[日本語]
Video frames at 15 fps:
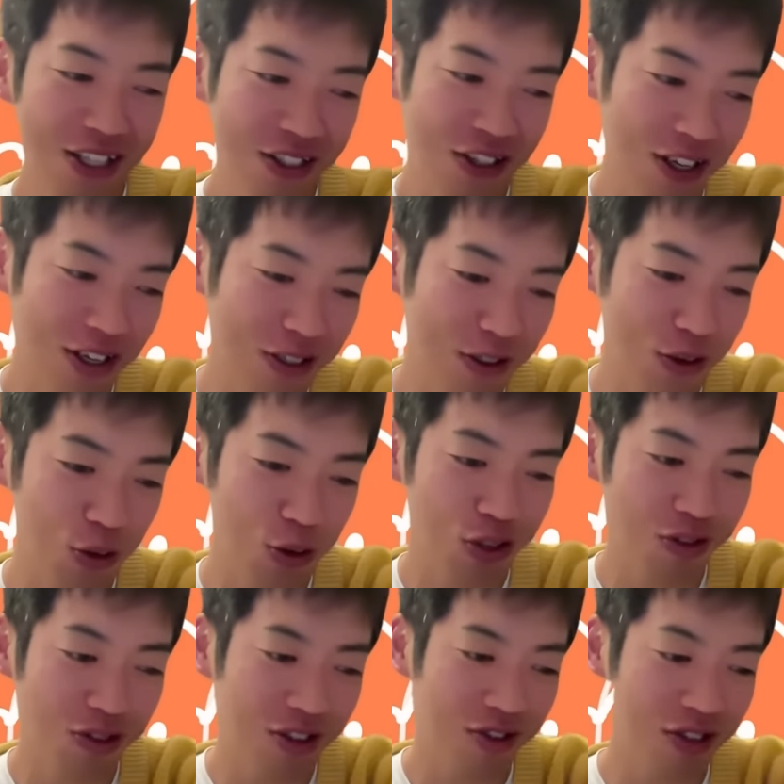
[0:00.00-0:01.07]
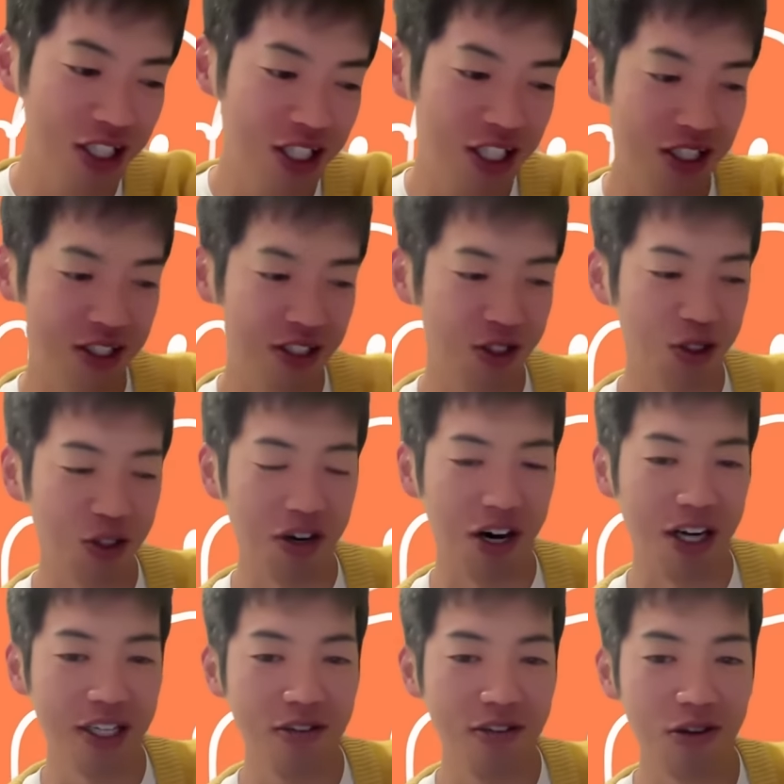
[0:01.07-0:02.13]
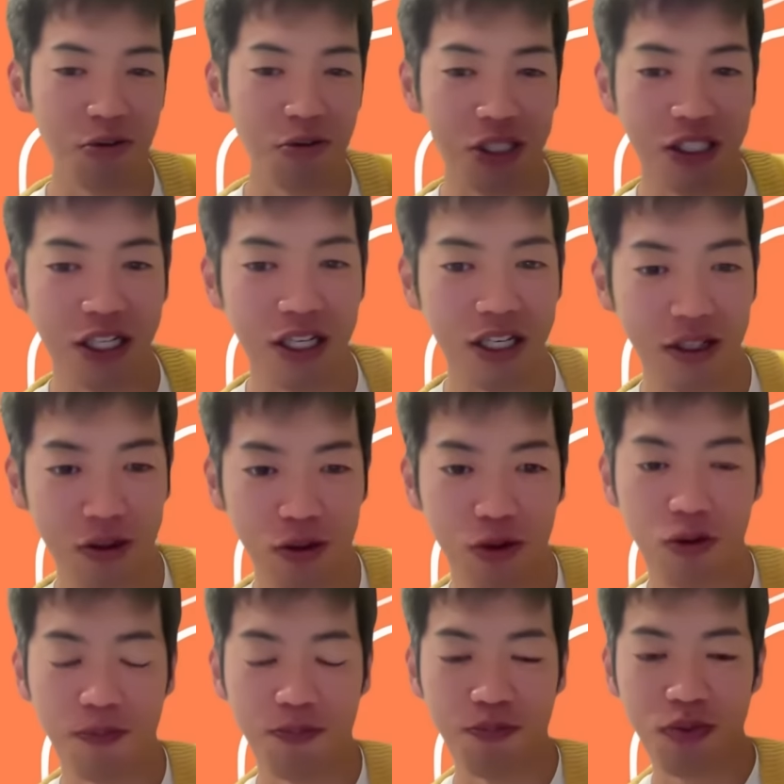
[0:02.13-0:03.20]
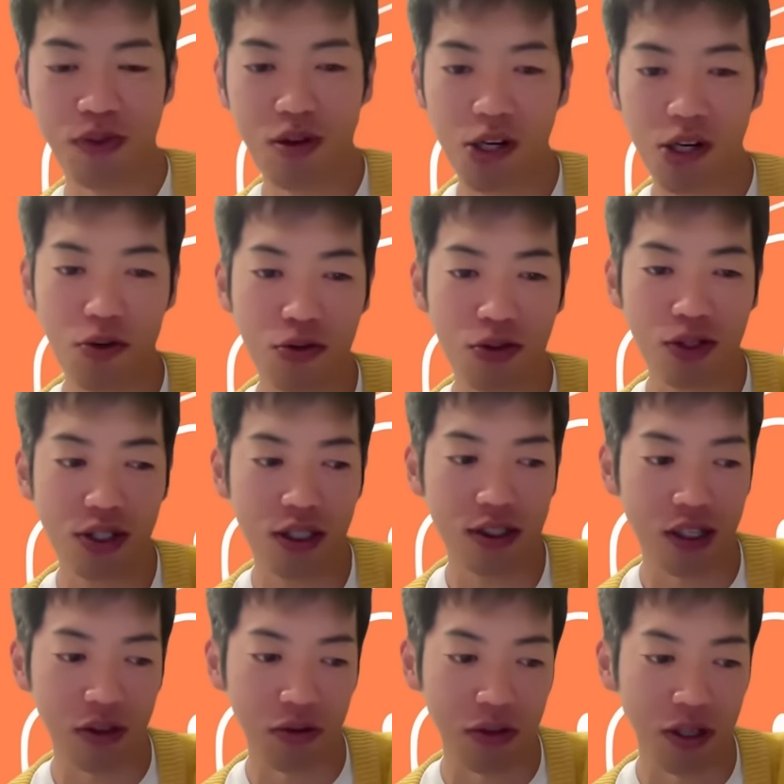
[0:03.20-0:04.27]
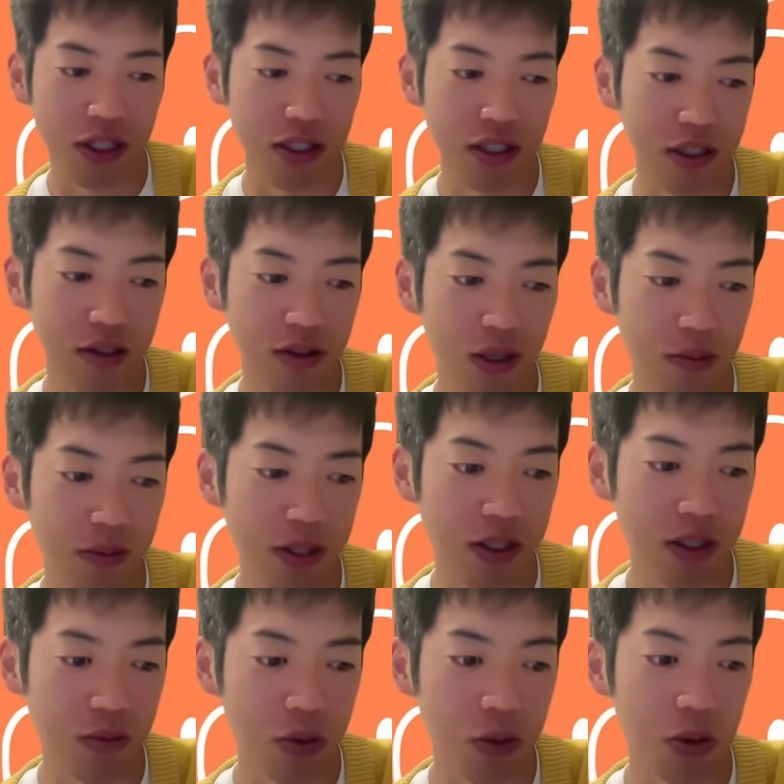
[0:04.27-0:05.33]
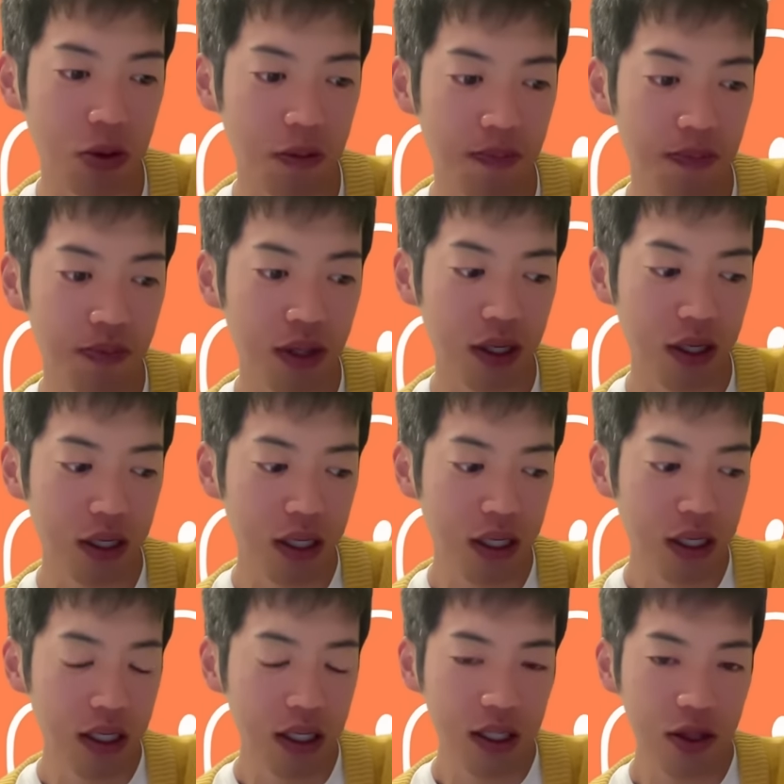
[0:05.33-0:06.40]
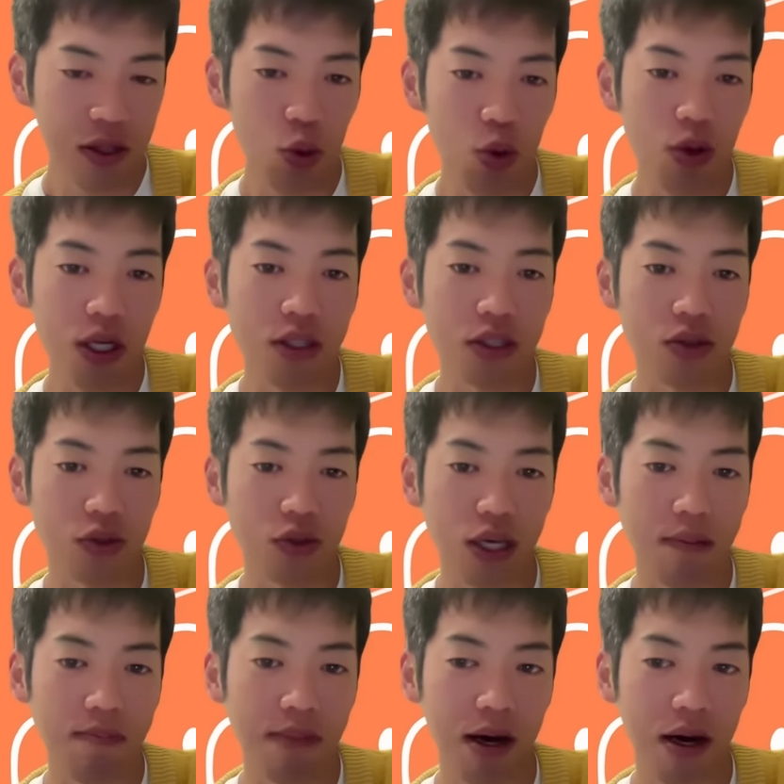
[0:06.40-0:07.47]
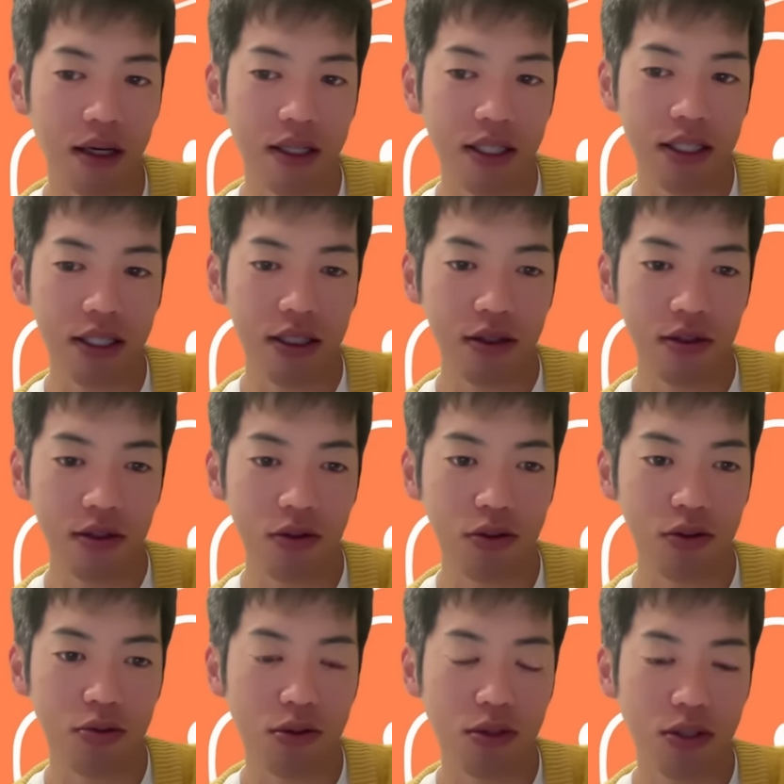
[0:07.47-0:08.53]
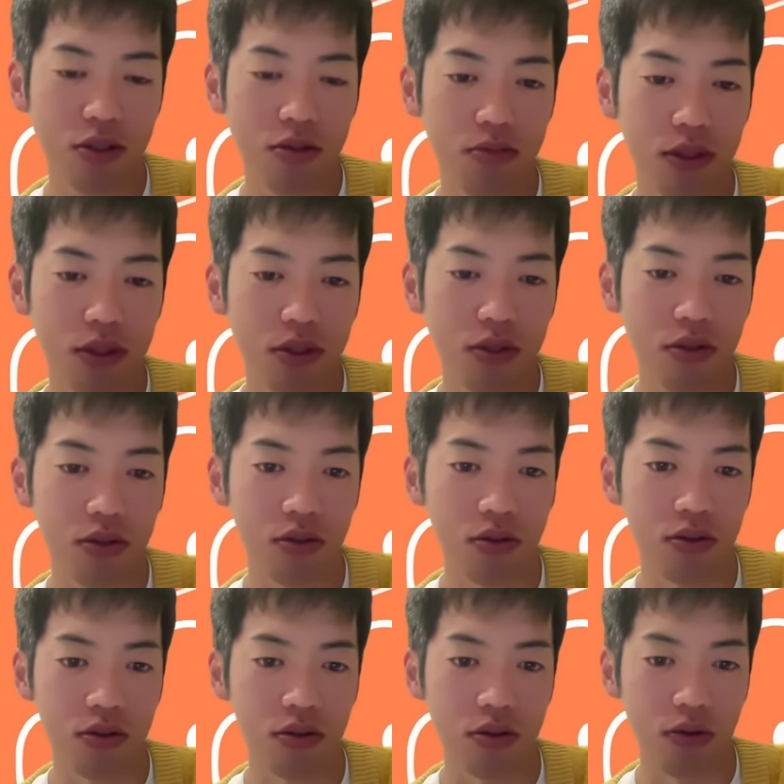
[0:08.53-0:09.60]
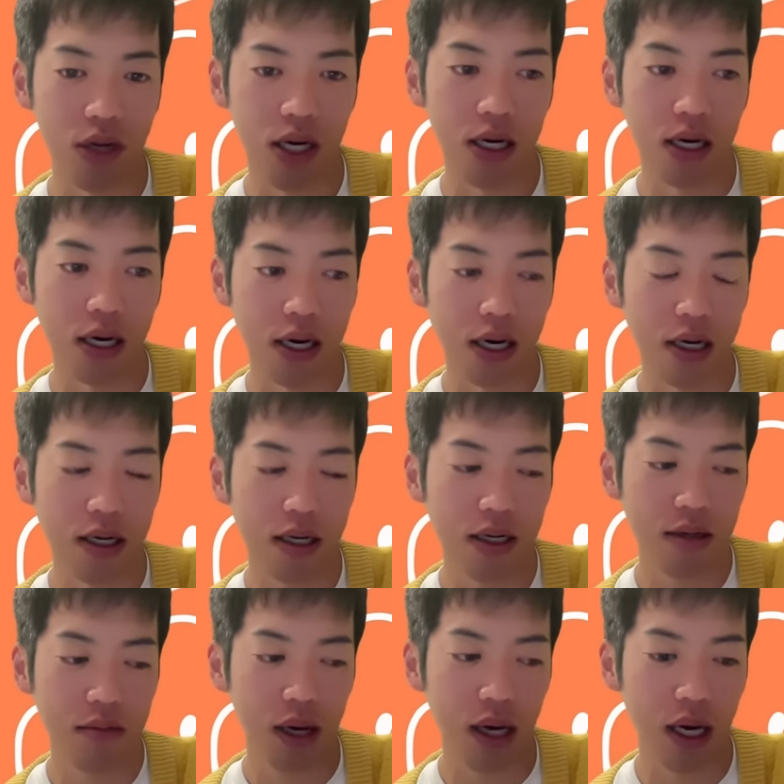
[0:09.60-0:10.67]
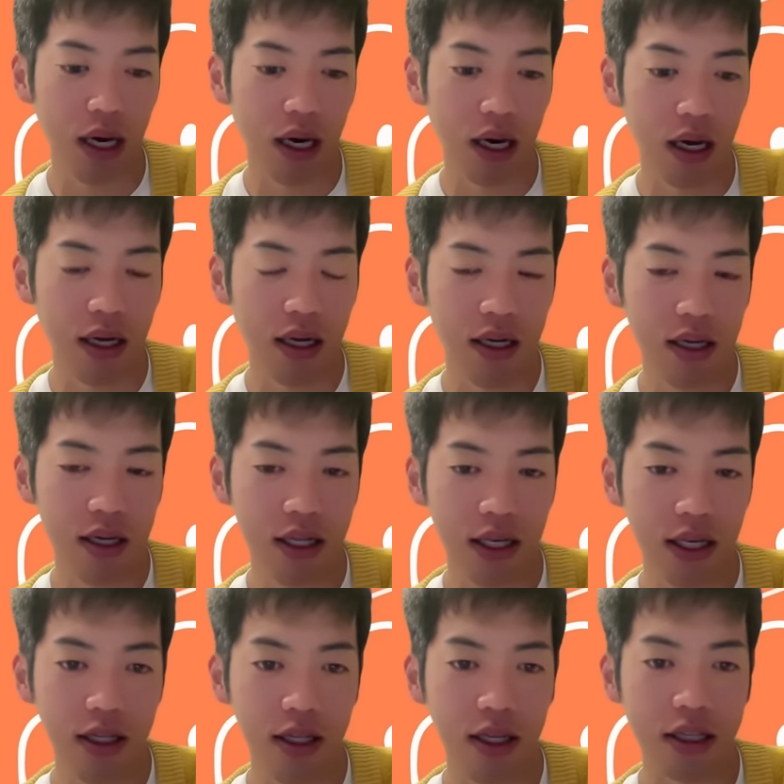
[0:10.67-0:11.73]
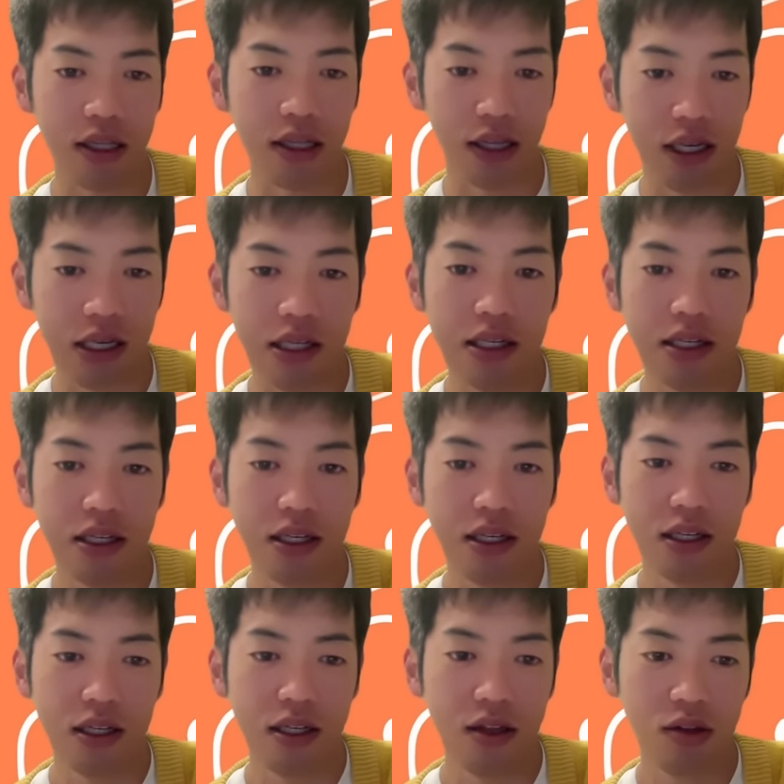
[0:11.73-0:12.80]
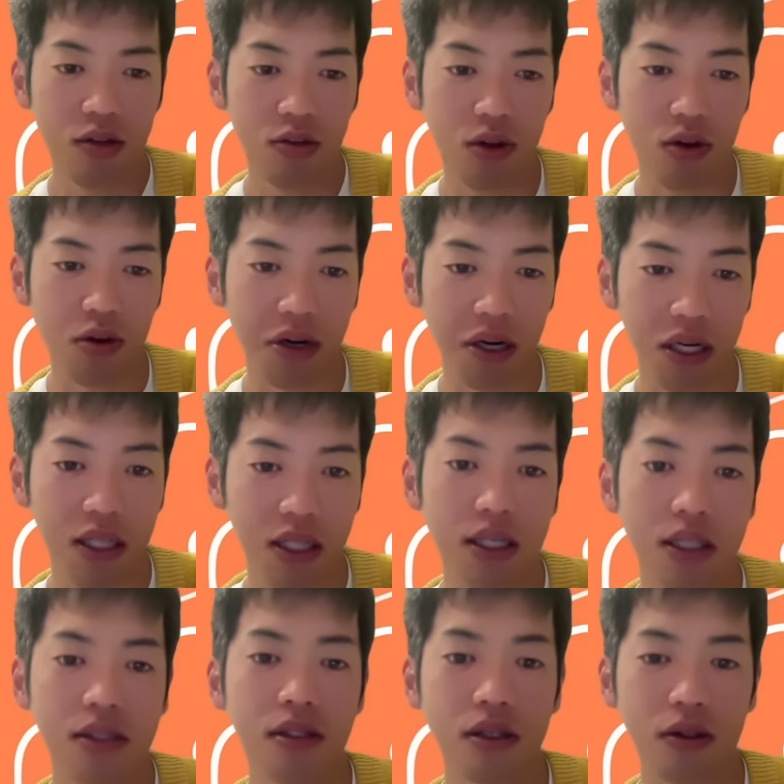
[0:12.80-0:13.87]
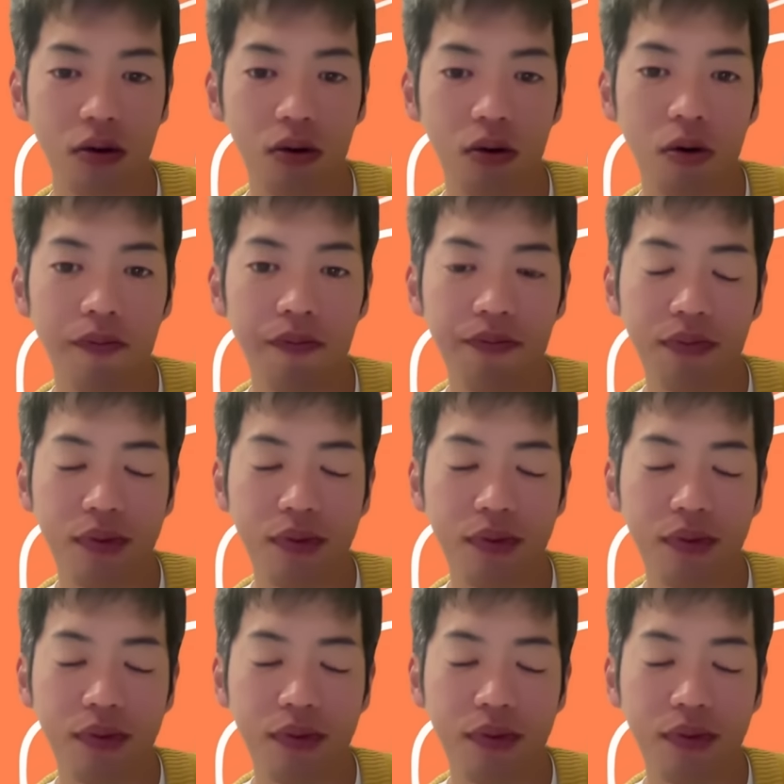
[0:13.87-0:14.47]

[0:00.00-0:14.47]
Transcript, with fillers: さあ、腰折れるの維新とかあり得るかもしれないけど、なんか今日藤田さんの会見とか見てても、どうなんでしょうね。まあ、維新とか国民民主は、まあ、ヘタレなんでね、どうなるかわかんないですけど、